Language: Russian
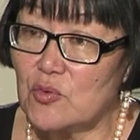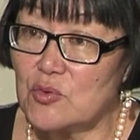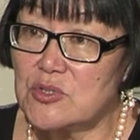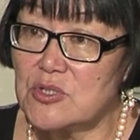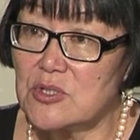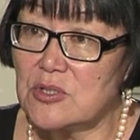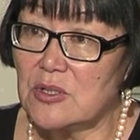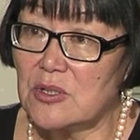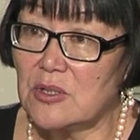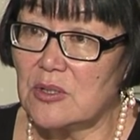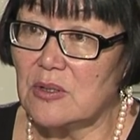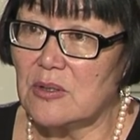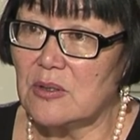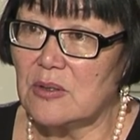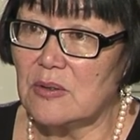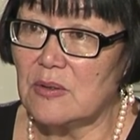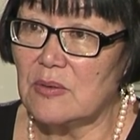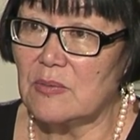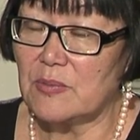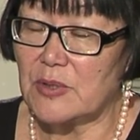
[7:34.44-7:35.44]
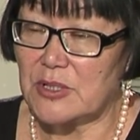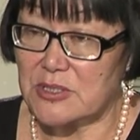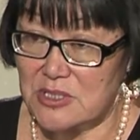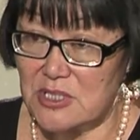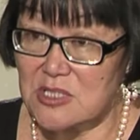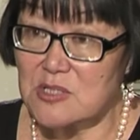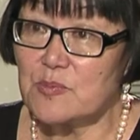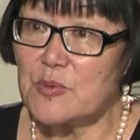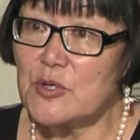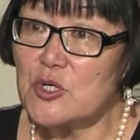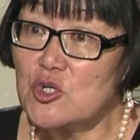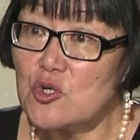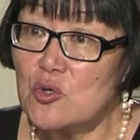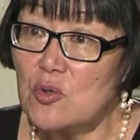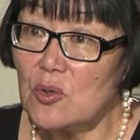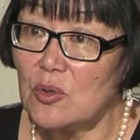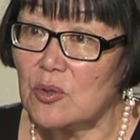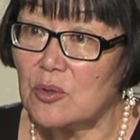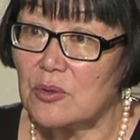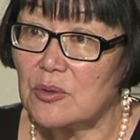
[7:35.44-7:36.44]
Родины, процесс
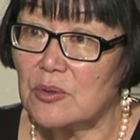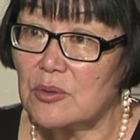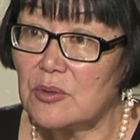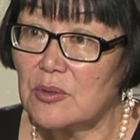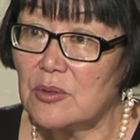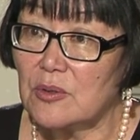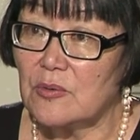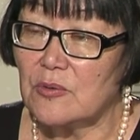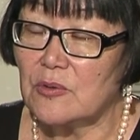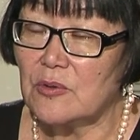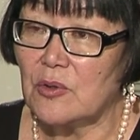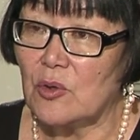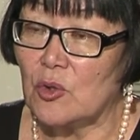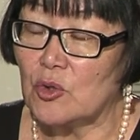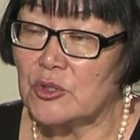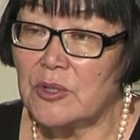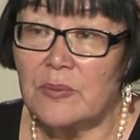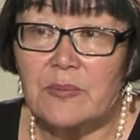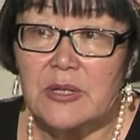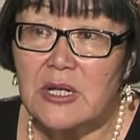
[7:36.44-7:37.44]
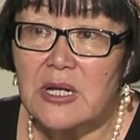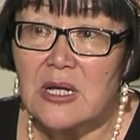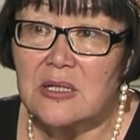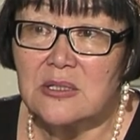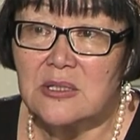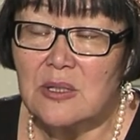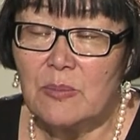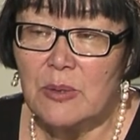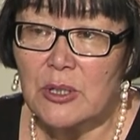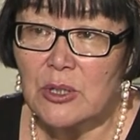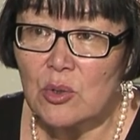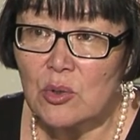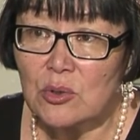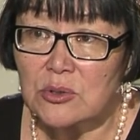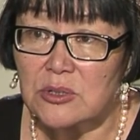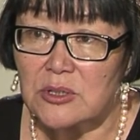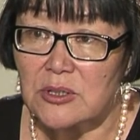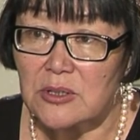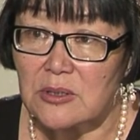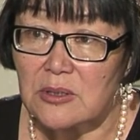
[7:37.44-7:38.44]
пошел. Он набирает
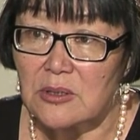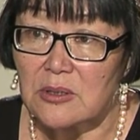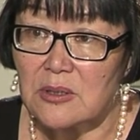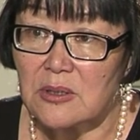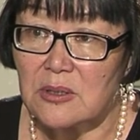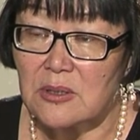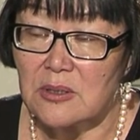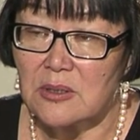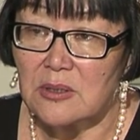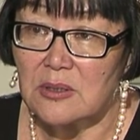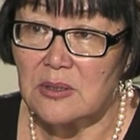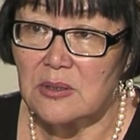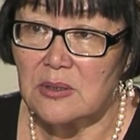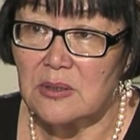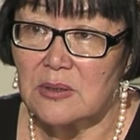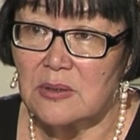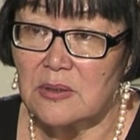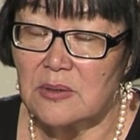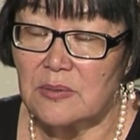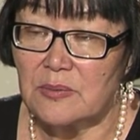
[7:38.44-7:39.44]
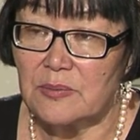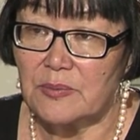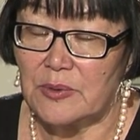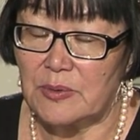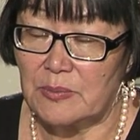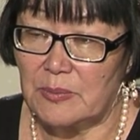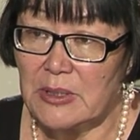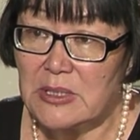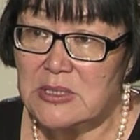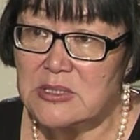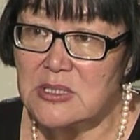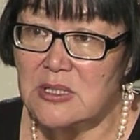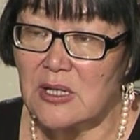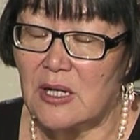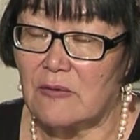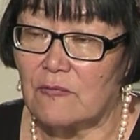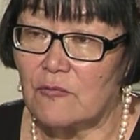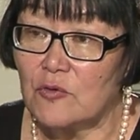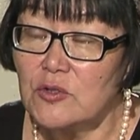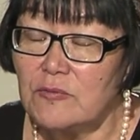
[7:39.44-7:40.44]
обороты. Понимаете
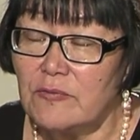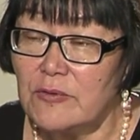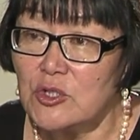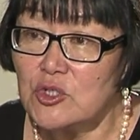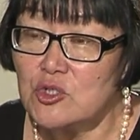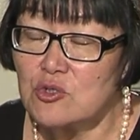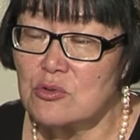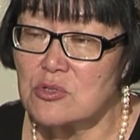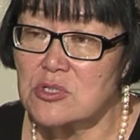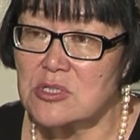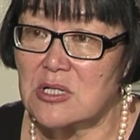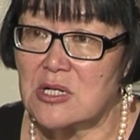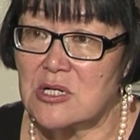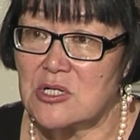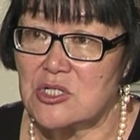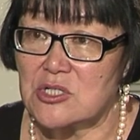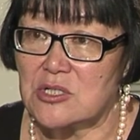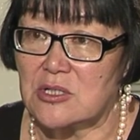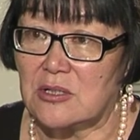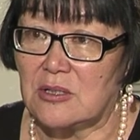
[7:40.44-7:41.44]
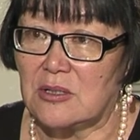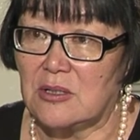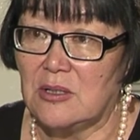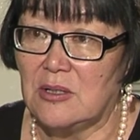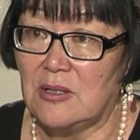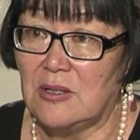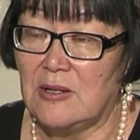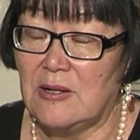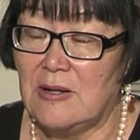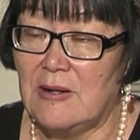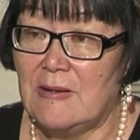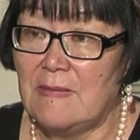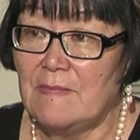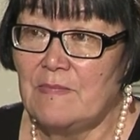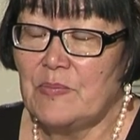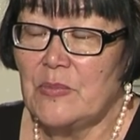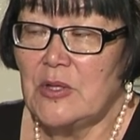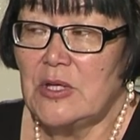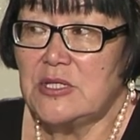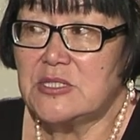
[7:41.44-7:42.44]
как? Вот ведь что страшно.
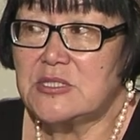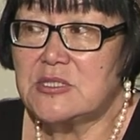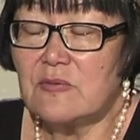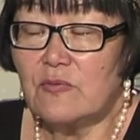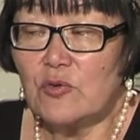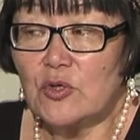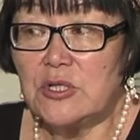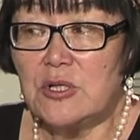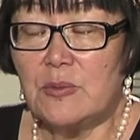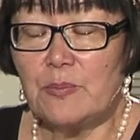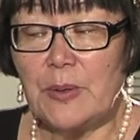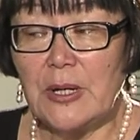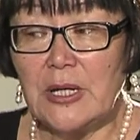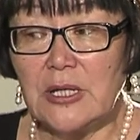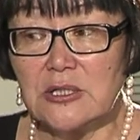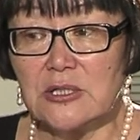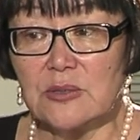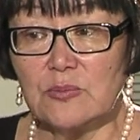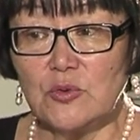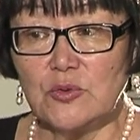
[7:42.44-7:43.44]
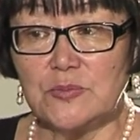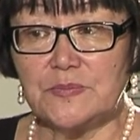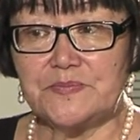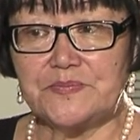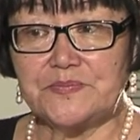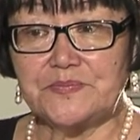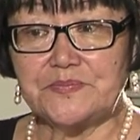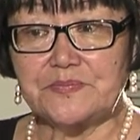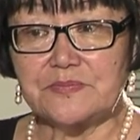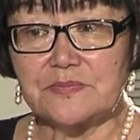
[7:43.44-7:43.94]
И сегодня поэтому